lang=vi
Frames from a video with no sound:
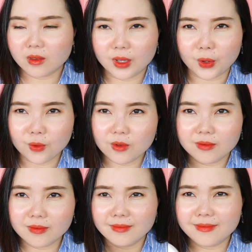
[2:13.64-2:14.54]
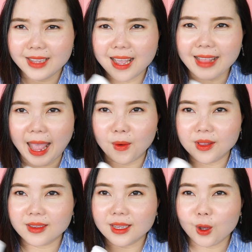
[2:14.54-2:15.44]
kiểu chế tạo ở
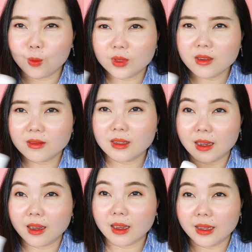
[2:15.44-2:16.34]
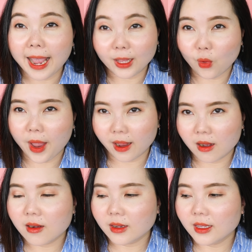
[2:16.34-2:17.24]
những cái công thức uh, an toàn
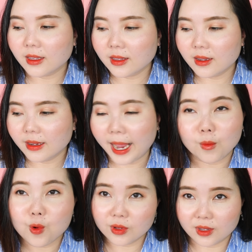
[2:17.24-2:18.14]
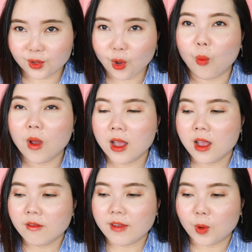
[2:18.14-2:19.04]
hơn á, thì trinh càng muốn sử dụng
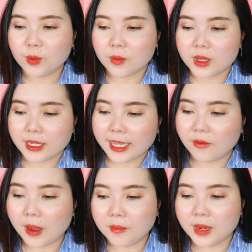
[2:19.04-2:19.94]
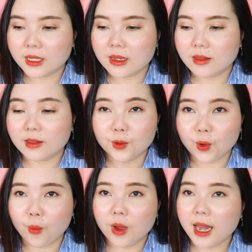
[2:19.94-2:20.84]
và một trong những cái sản phẩm mà trinh sử
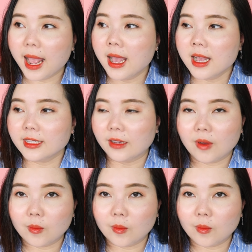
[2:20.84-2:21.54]
dụng á, là sản phẩm